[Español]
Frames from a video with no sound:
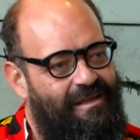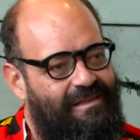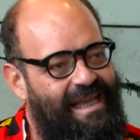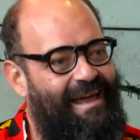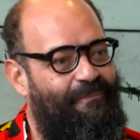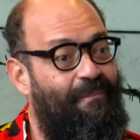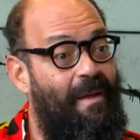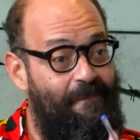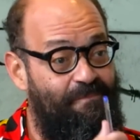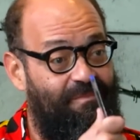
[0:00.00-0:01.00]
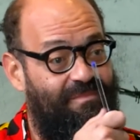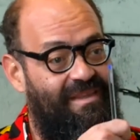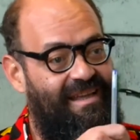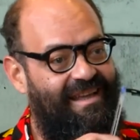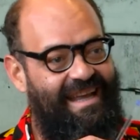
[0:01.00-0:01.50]
Que, no, es, que no están tan
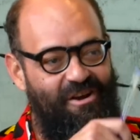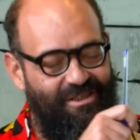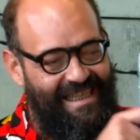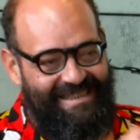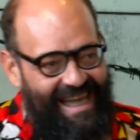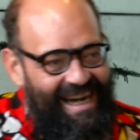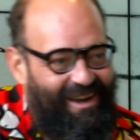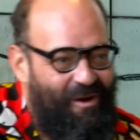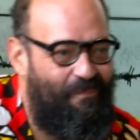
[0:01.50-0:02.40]
lejos. ¿eh? Que no, están tan lejos,